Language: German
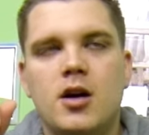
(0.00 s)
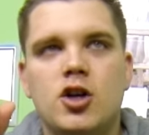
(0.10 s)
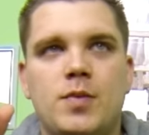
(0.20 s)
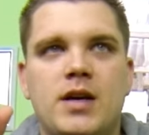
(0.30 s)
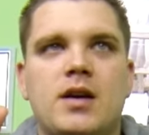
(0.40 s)

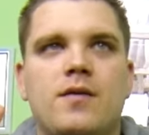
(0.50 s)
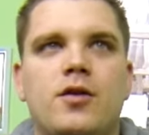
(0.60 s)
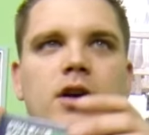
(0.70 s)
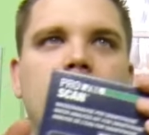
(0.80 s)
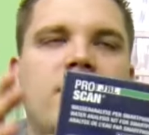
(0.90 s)
Später
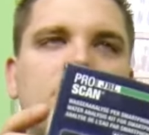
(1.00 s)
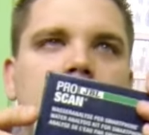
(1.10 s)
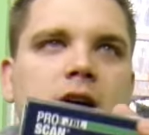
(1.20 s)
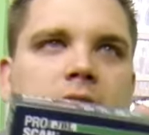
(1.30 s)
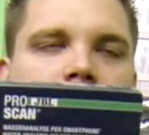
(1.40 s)
für den
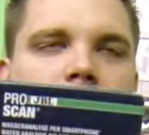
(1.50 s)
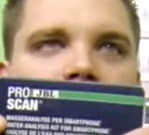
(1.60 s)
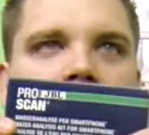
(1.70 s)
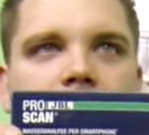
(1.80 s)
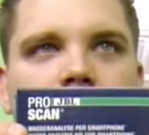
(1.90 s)
Quick-Check, also
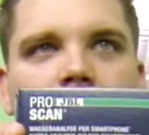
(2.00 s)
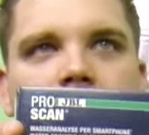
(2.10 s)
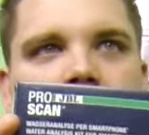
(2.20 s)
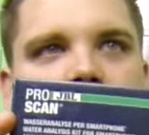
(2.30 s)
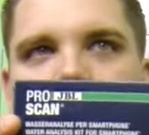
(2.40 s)
wenn ich nicht
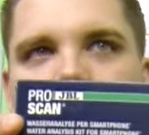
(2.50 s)
weiß,